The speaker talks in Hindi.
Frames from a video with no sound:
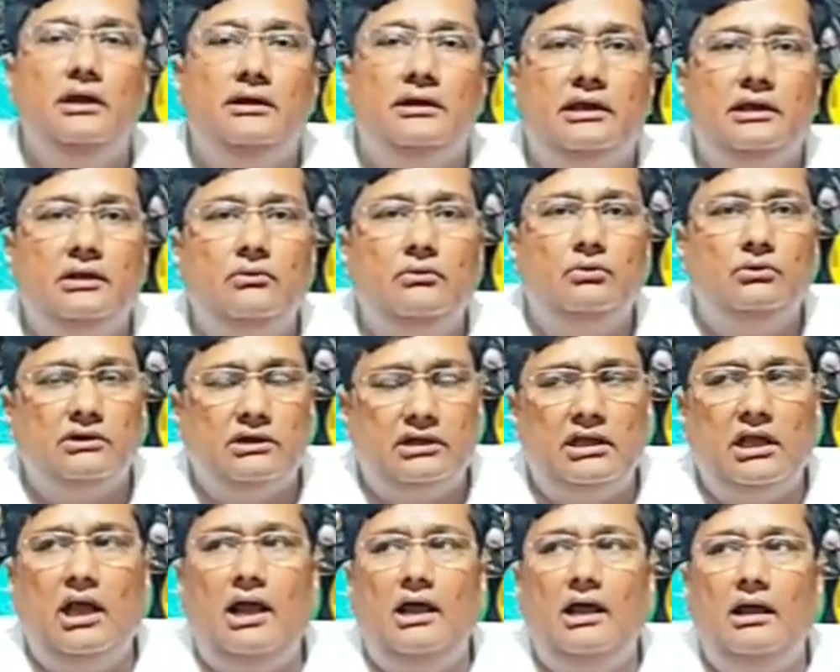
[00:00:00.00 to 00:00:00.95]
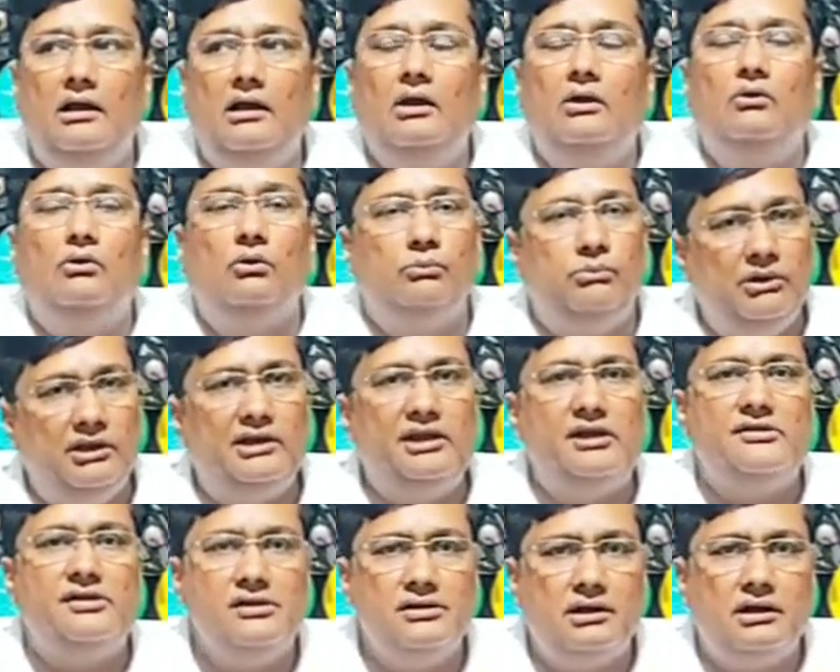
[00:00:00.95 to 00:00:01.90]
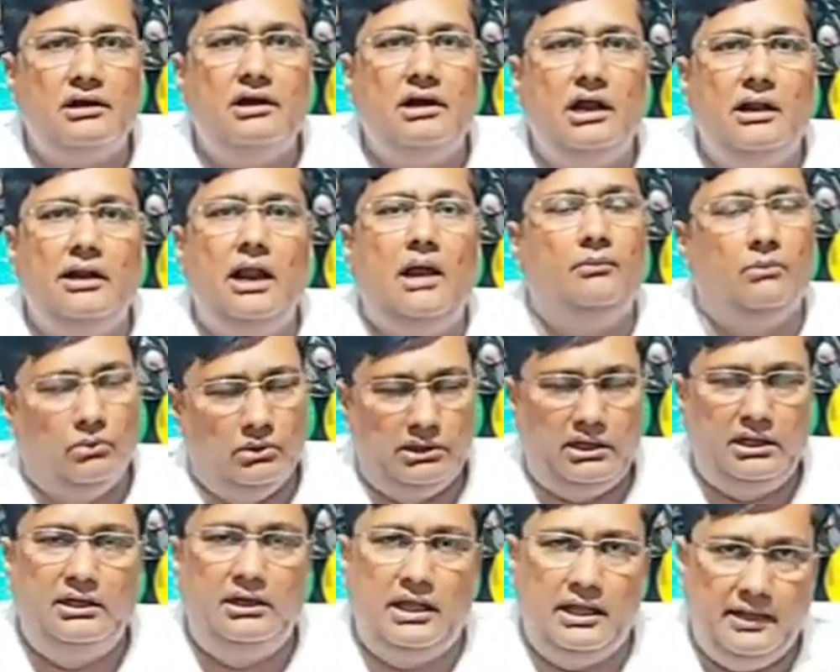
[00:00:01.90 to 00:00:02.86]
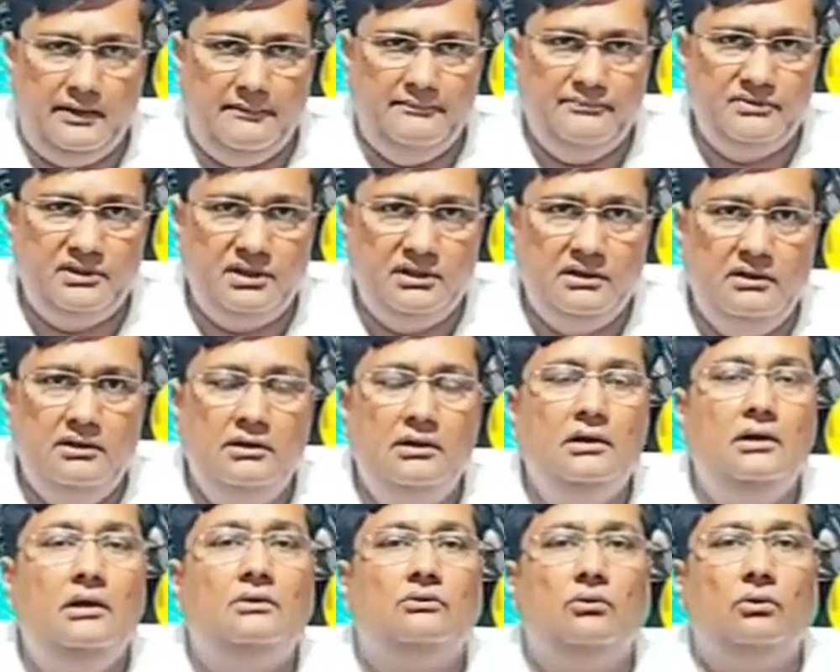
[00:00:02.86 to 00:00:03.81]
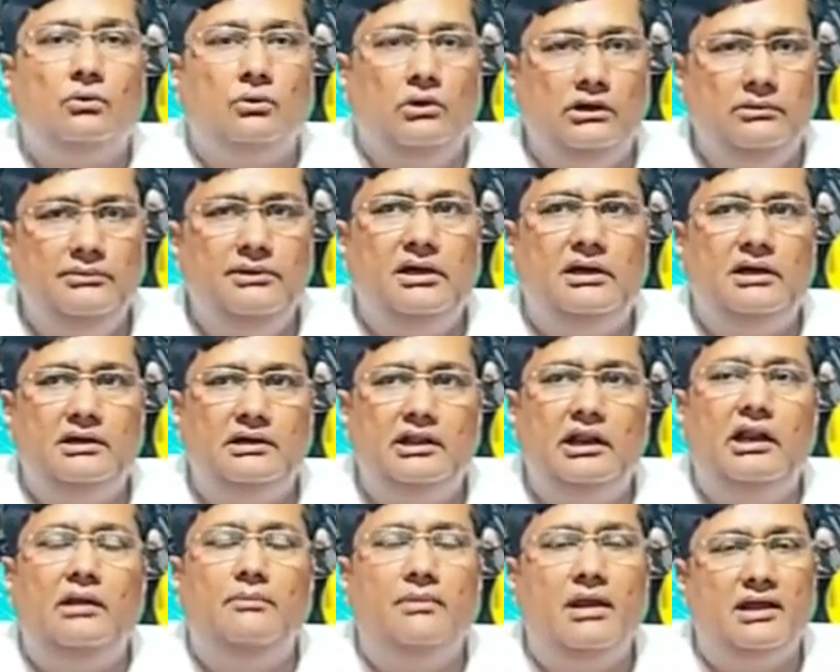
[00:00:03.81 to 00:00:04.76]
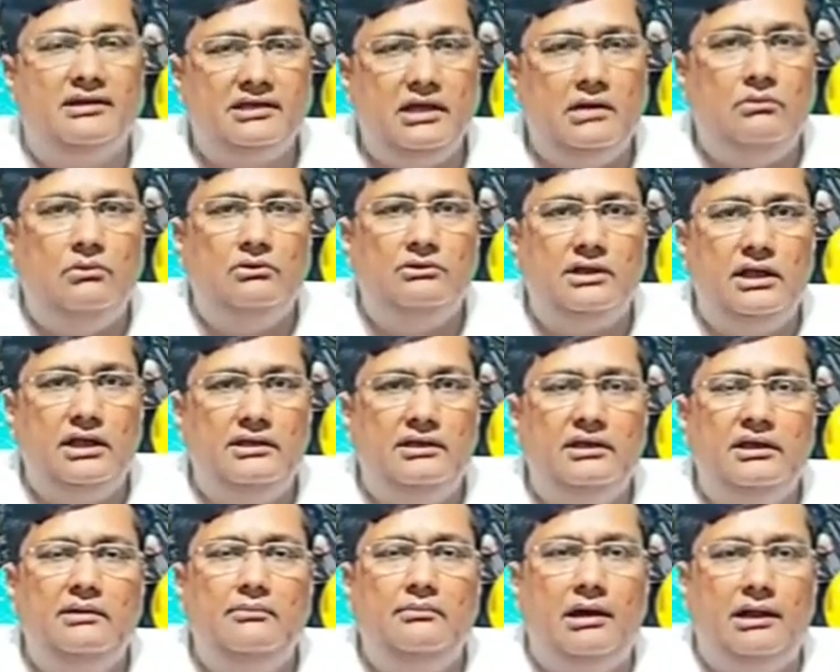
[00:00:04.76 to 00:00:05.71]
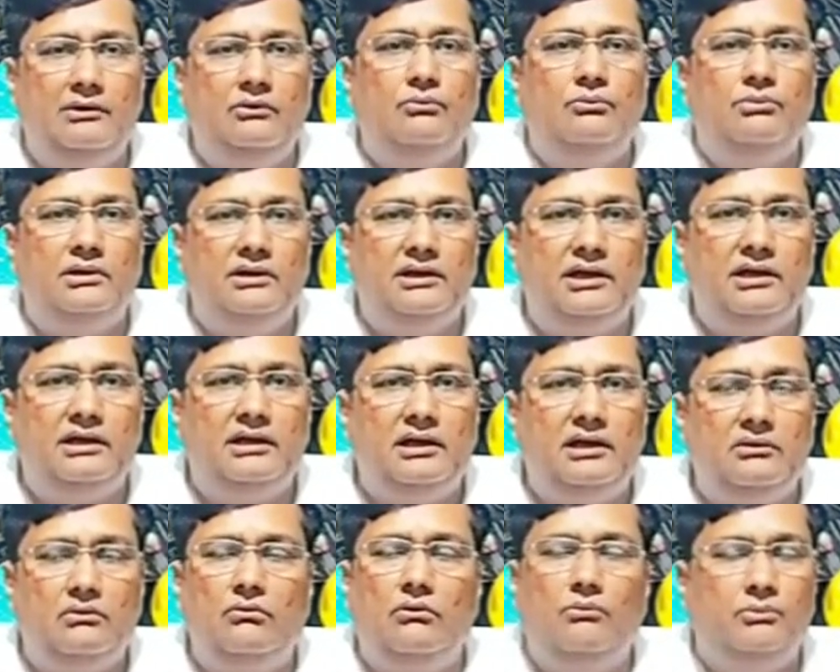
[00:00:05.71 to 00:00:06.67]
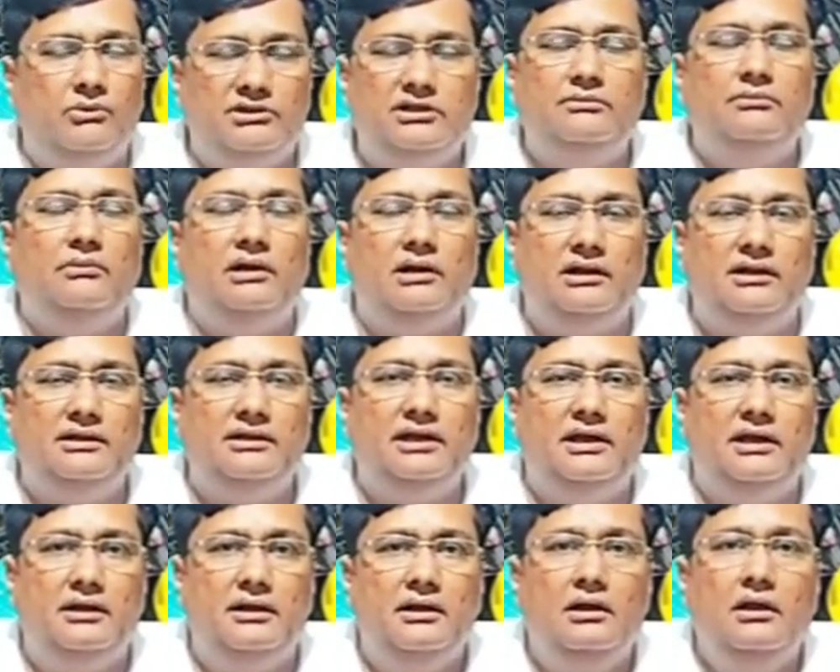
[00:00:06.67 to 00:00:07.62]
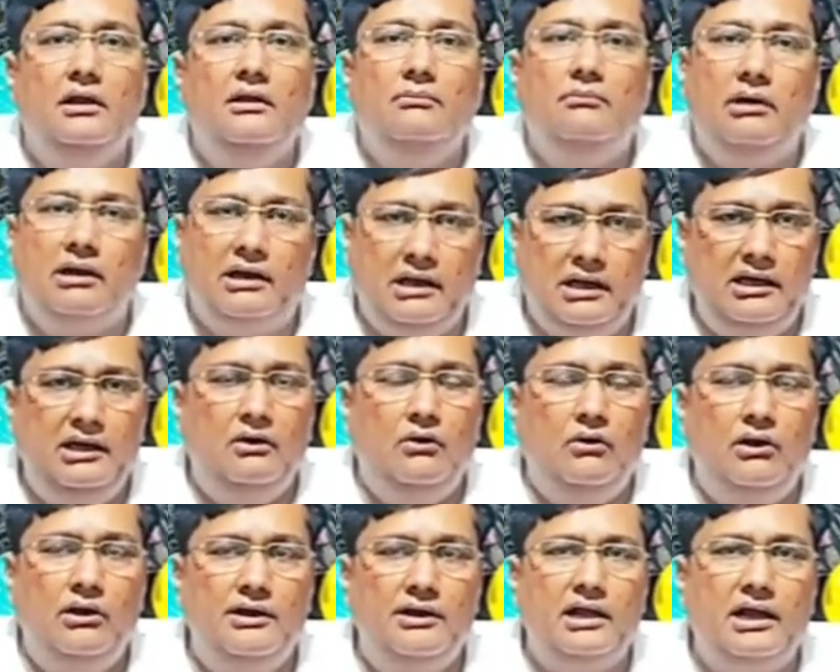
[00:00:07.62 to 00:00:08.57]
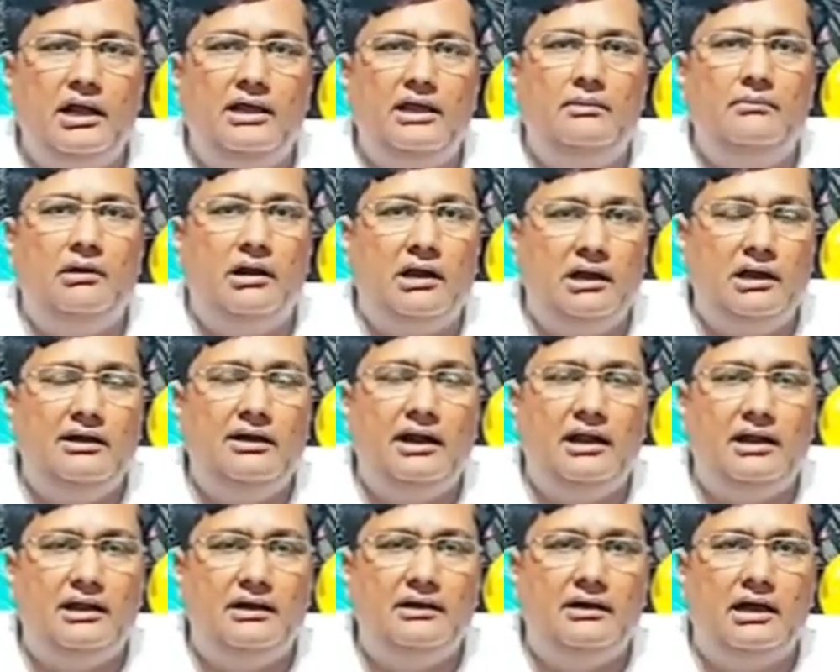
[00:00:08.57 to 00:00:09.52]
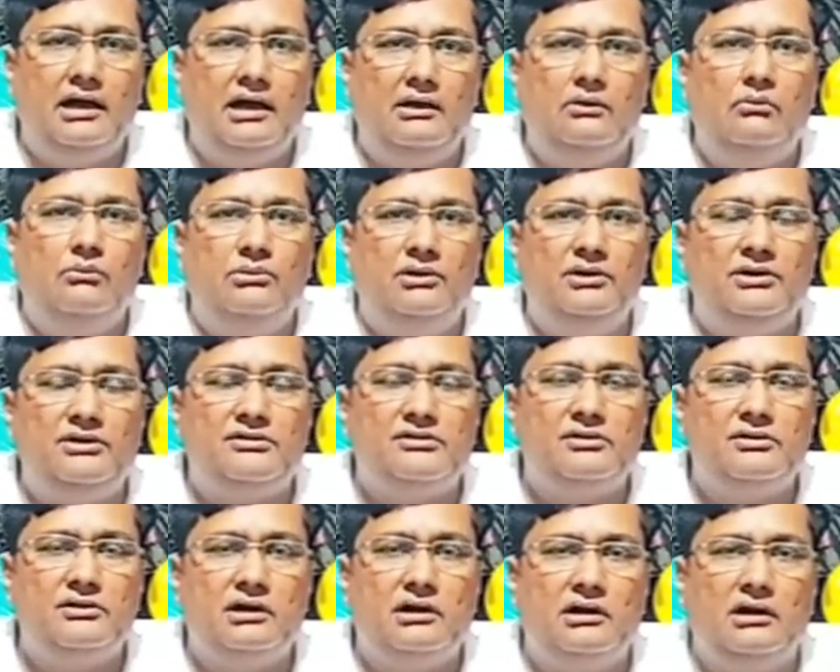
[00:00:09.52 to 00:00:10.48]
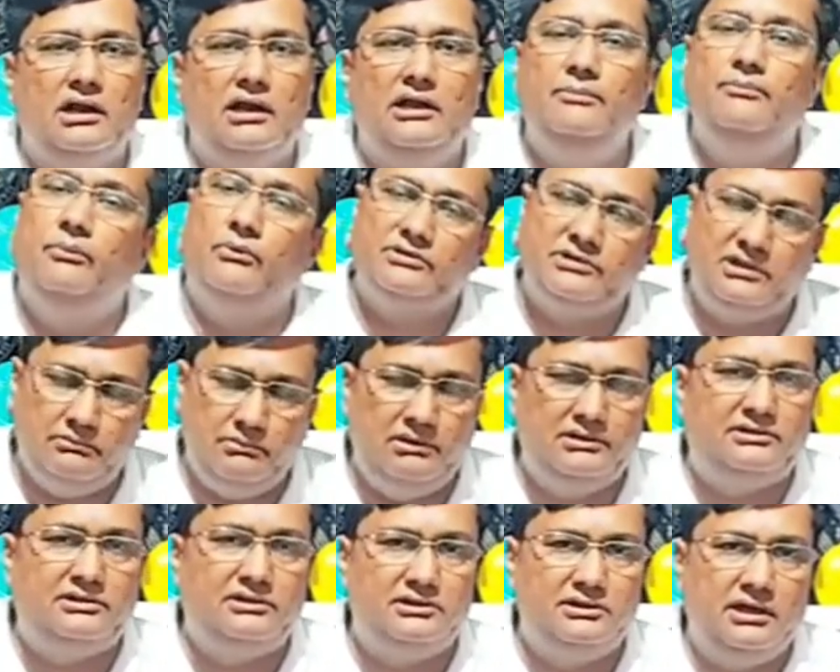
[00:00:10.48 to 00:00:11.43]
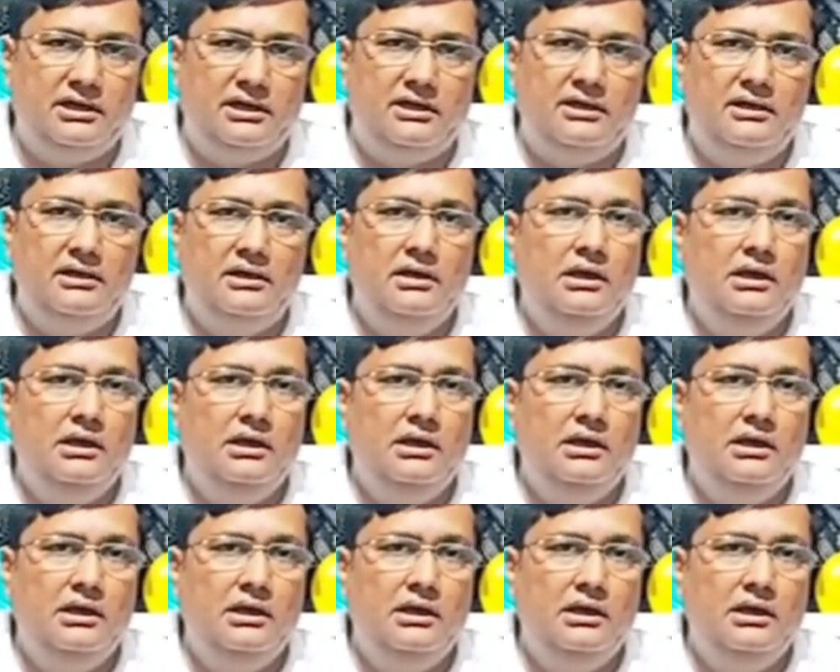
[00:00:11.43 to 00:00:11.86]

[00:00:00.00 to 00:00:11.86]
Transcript: कि उनका डुप्लीकेशन करना नामुमकिन है तो कोई भी अगर दिल्ली में ऐसा बोलता है कि ये माल डुप्लीकेट है तो वो पॉसिबल नहीं है बरेली लोयन का या बरेली ड्रैगन का डुप्लीकेशन करना इम्पॉसिबल चीज है